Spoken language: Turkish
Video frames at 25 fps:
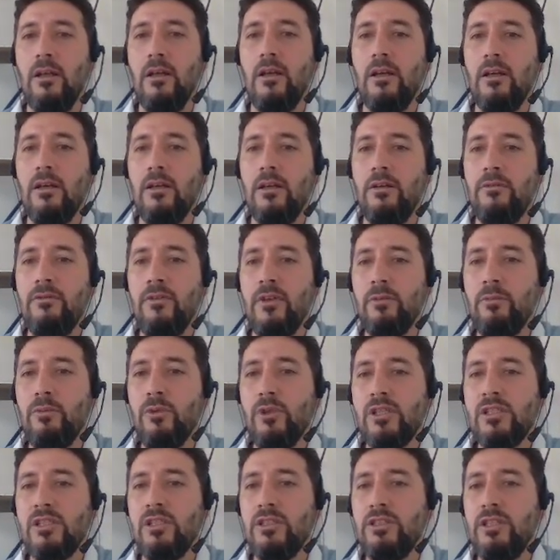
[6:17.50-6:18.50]
E, ve
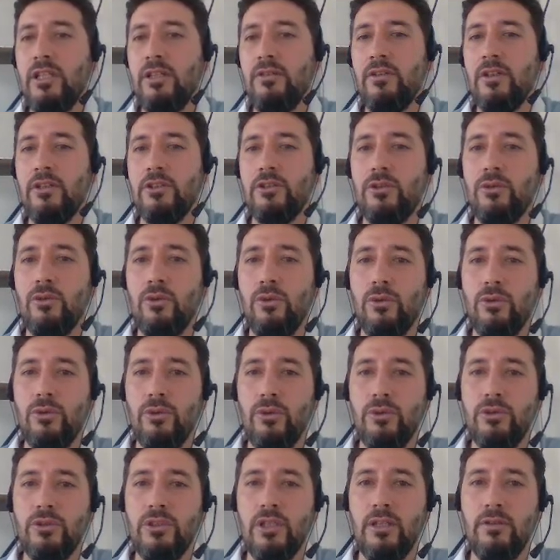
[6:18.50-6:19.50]
burası çevre açı
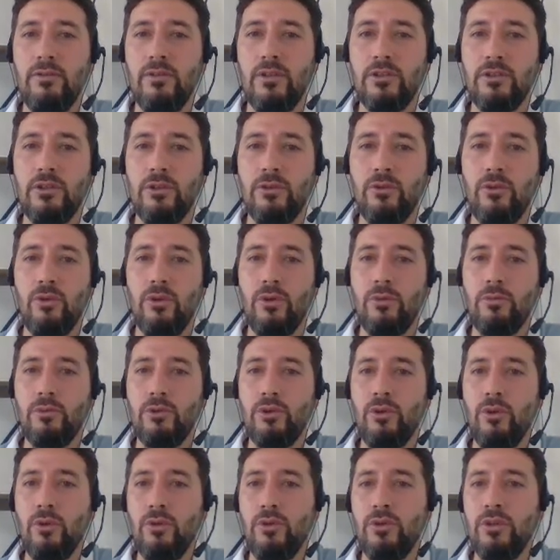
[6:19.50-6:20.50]
oluyor. Çevre açı
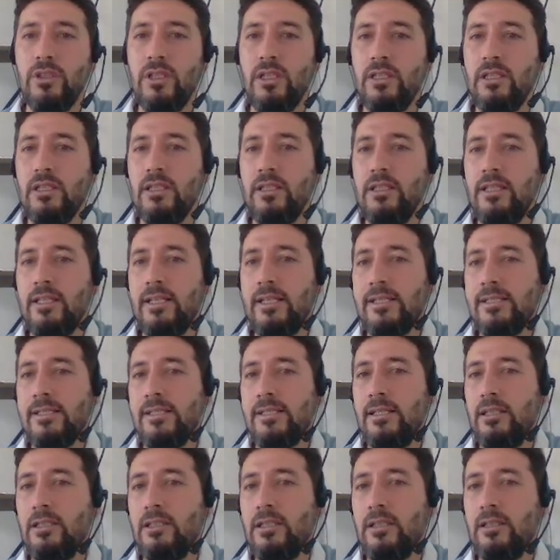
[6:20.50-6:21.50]
görmüş olduğu yayın
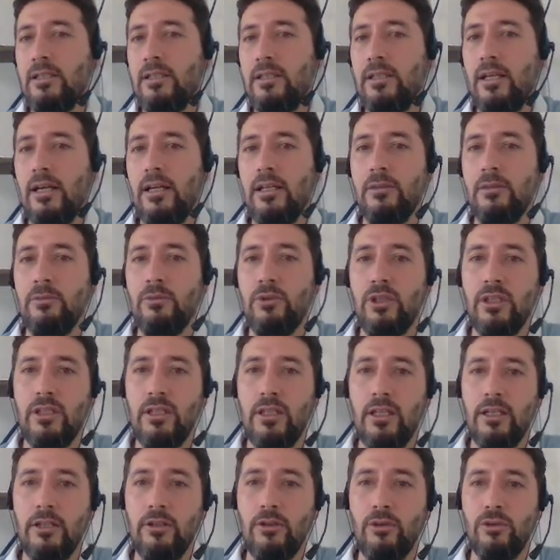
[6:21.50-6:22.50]
yarısına eşitti. Yani buradaki
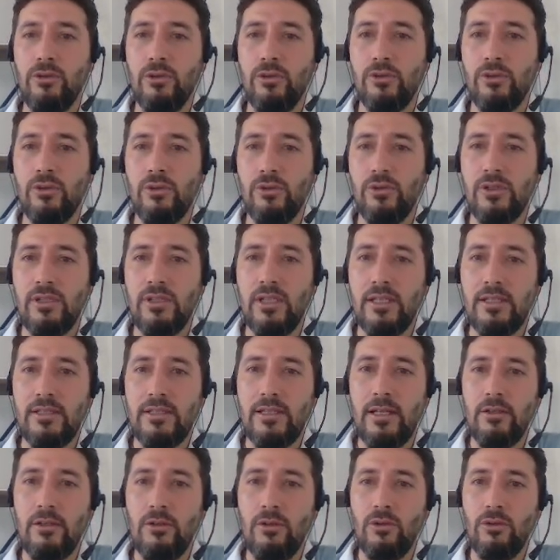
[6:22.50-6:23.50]
yay ölçüsünün
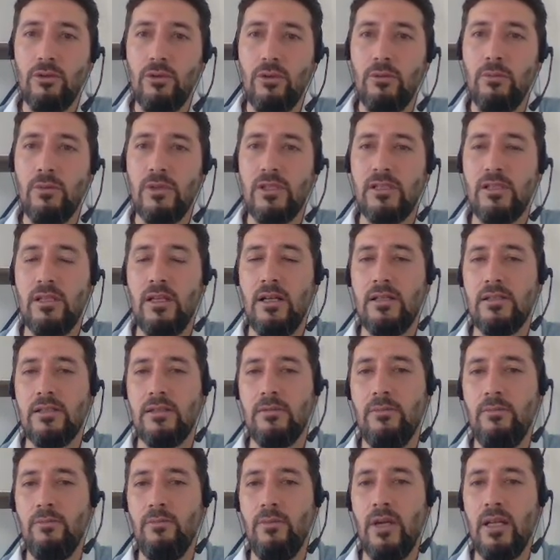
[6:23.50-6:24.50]
84 olması
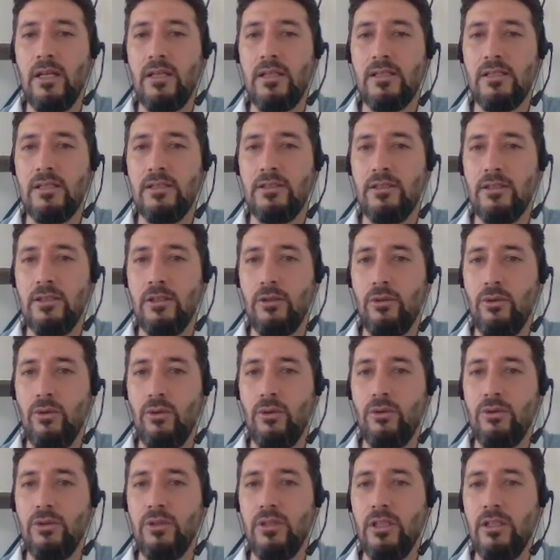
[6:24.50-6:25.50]
lazım. Merkez açıda
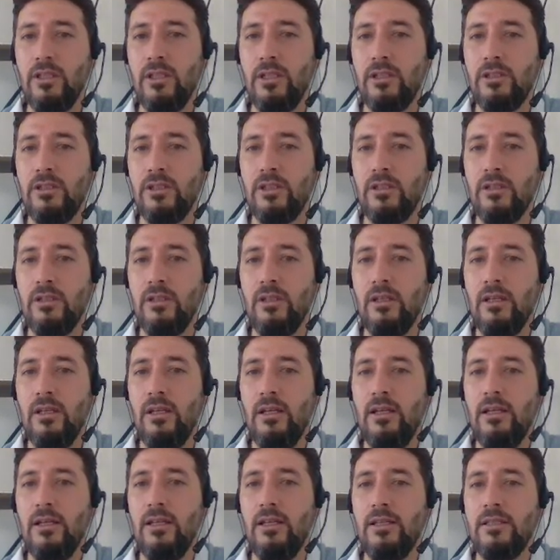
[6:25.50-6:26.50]
gördüğü yayı eşitti.
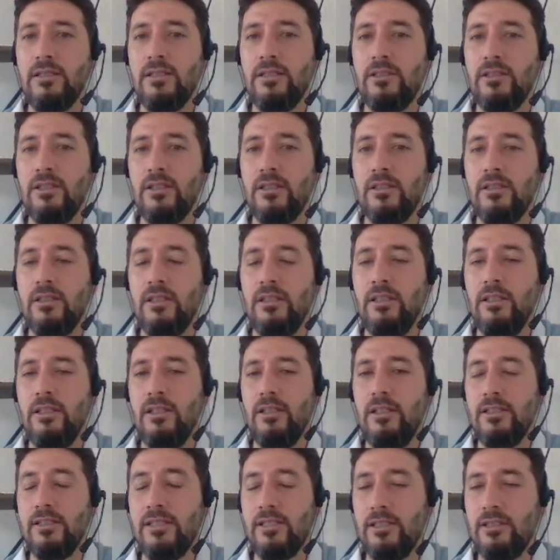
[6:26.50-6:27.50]
X eşit,
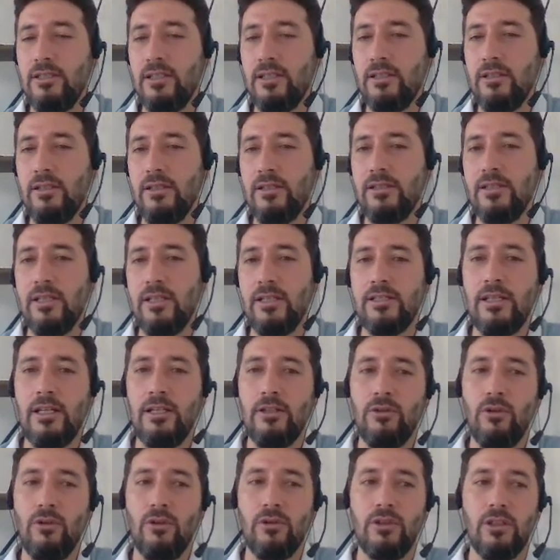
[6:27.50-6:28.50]
x eşittir
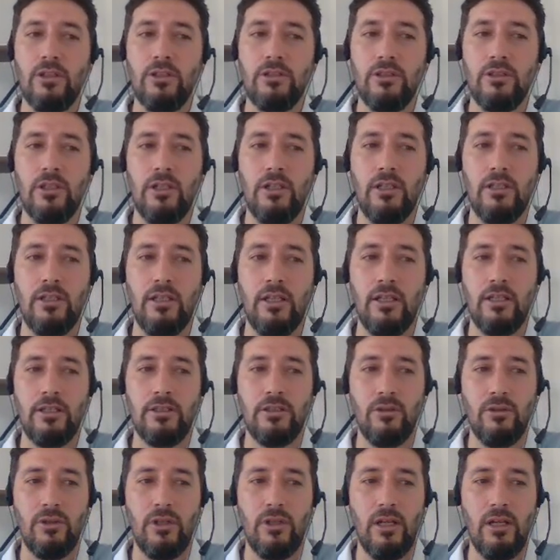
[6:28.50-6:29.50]
84 derece,
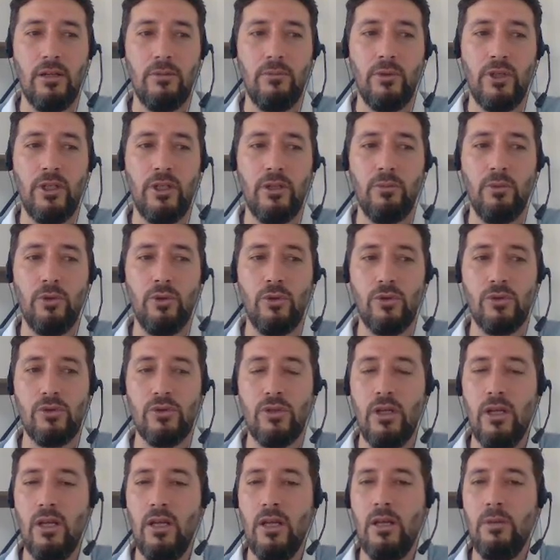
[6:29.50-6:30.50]
derece olarak burayı
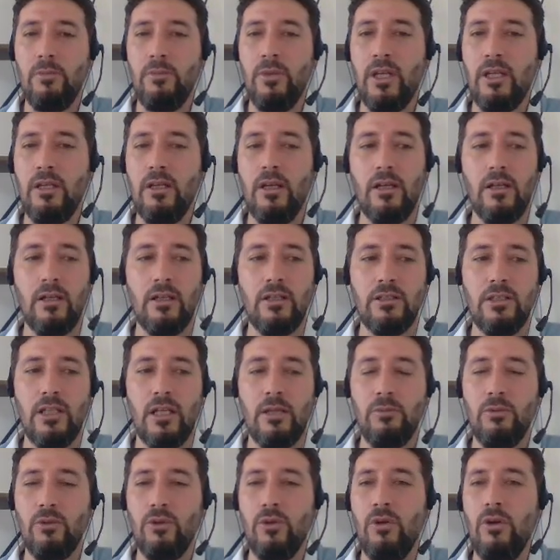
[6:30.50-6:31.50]
buluruz. Peki
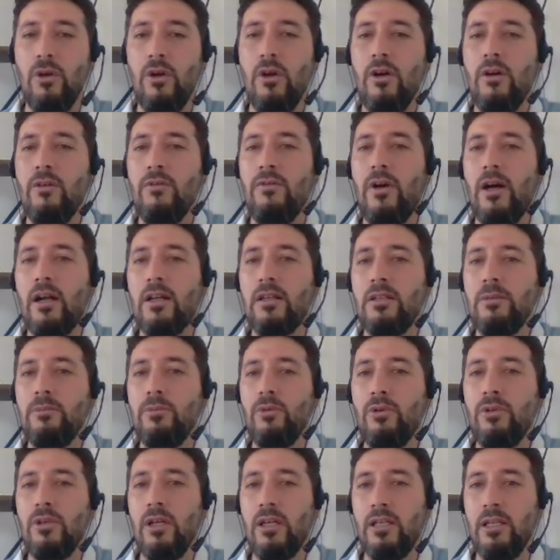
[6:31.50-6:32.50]
arkadaşlar bunu farklı bir
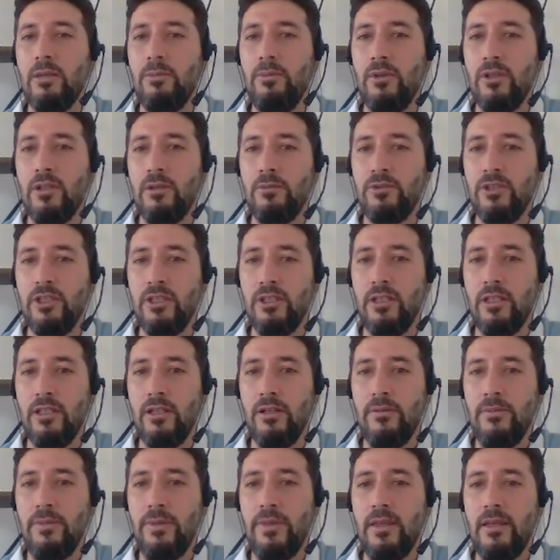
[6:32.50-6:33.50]
yoldan yapalım
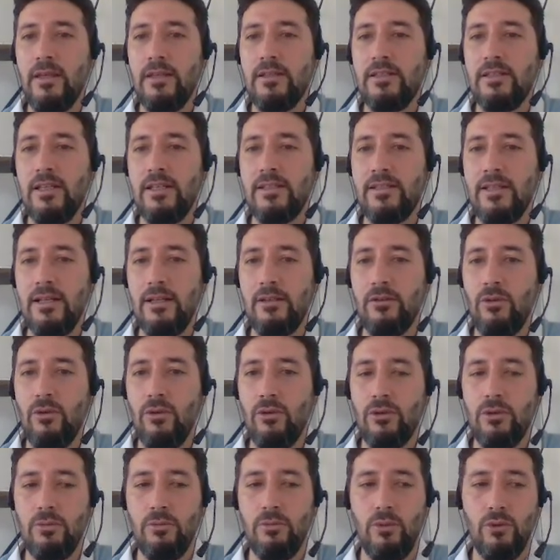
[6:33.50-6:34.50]
şimdi.
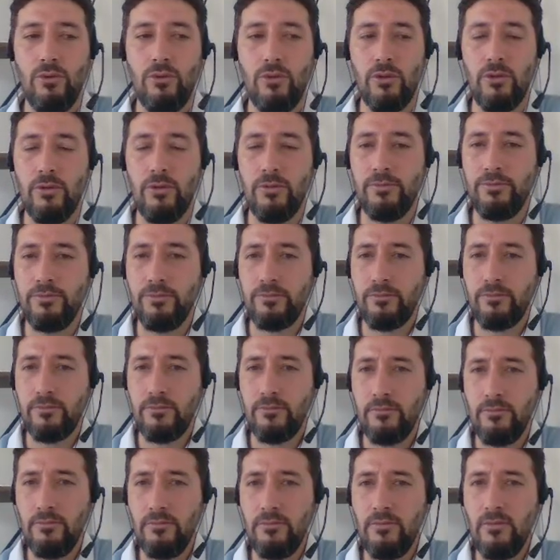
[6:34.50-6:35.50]
84'ü bulduk.
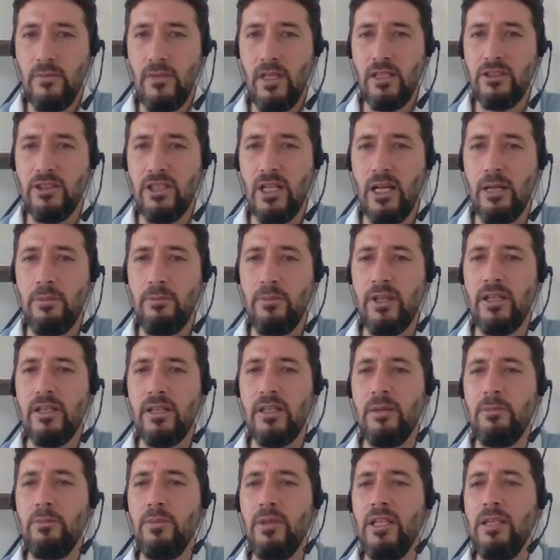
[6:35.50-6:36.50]
Çemberi
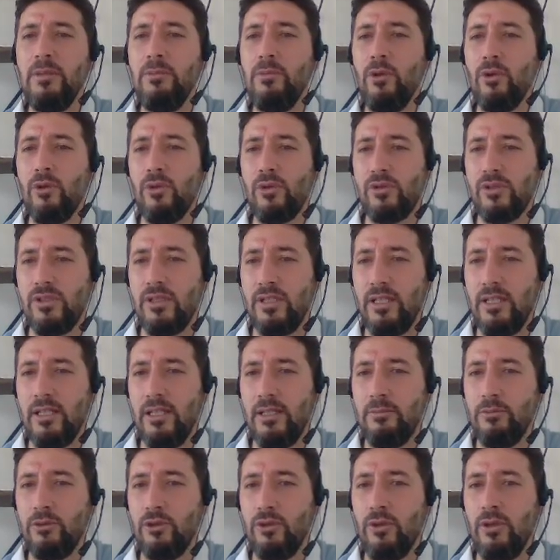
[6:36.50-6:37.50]
de bilmiyoruz
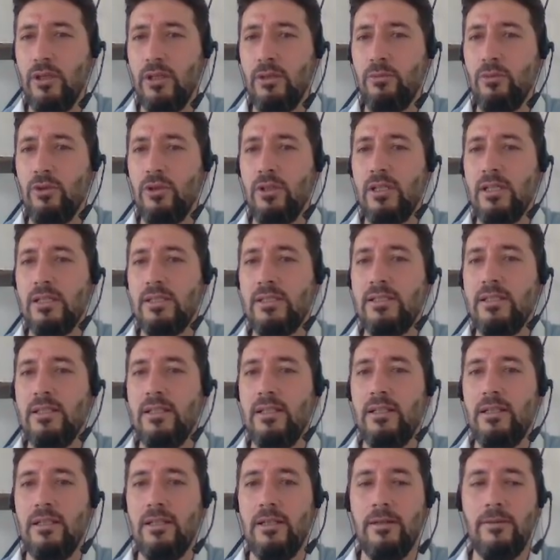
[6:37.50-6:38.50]
diyelim. Şöyle buraları
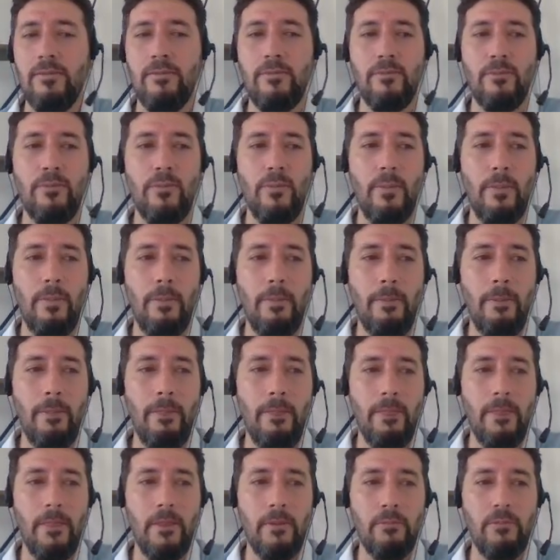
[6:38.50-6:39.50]
silelim.
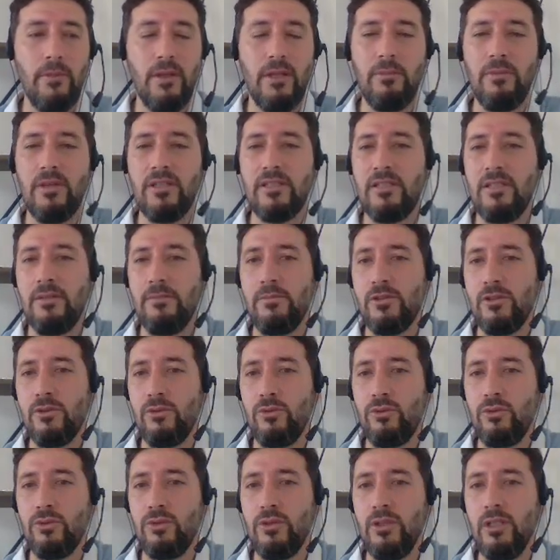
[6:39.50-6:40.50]

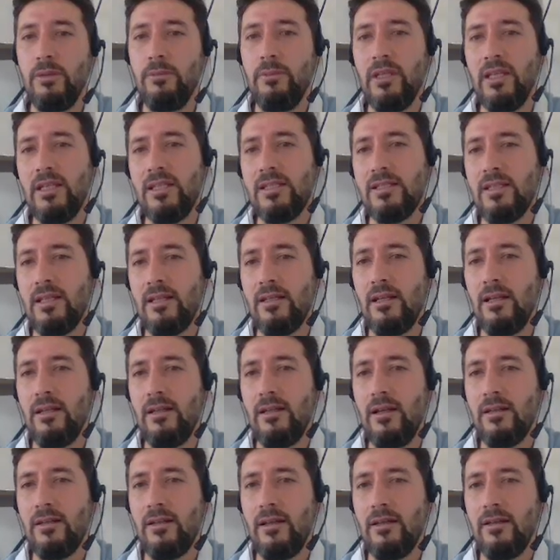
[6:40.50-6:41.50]
Bilmediğimizi düşünelim. İkiz
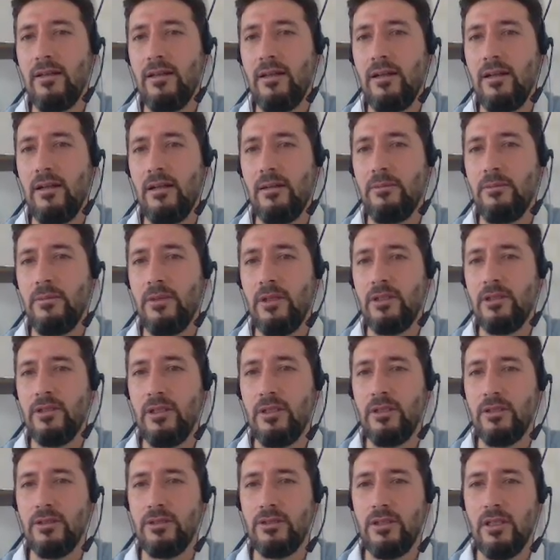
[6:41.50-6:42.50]
kenarlardan yararlanmaya
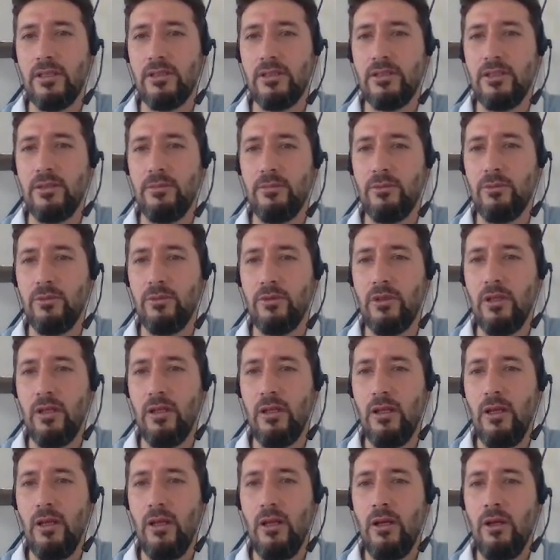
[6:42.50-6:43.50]
çalışacağız şimdi
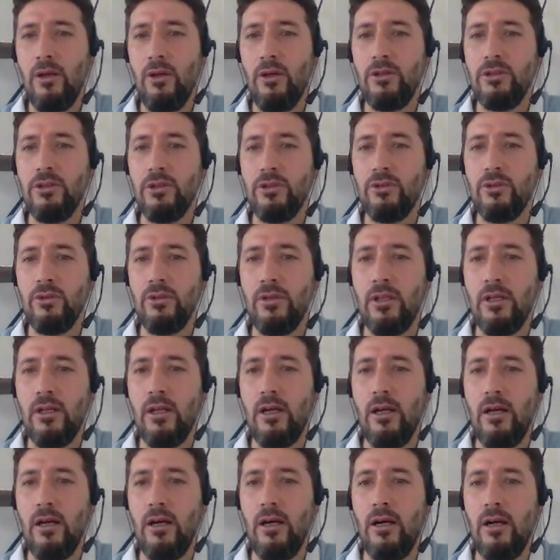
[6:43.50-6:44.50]
burada. Önce
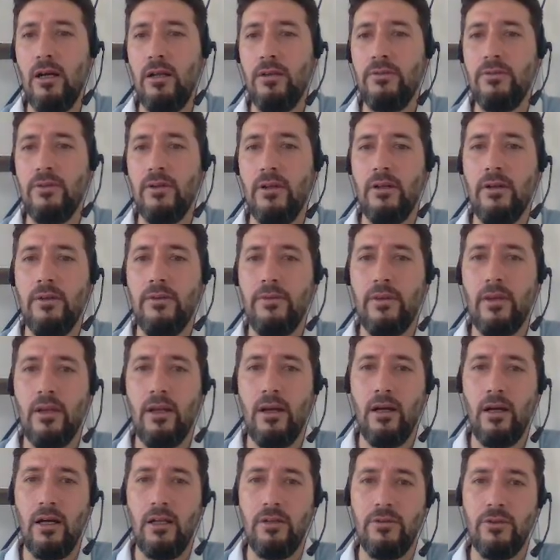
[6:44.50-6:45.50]
şuralara alfa,
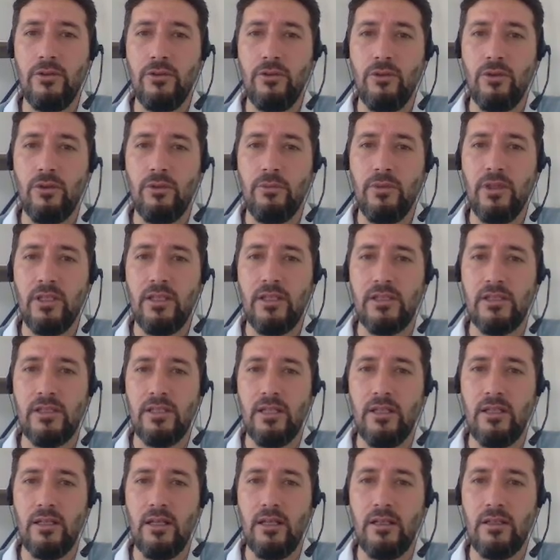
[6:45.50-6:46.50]
alfa diyorum ikiz
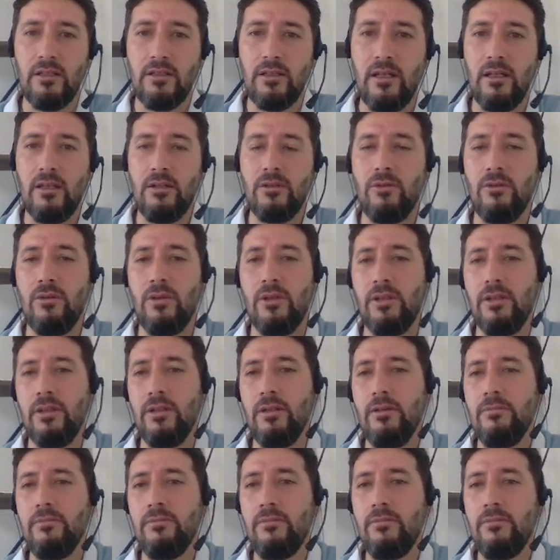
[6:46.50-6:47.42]
kenarlıktan dolayı.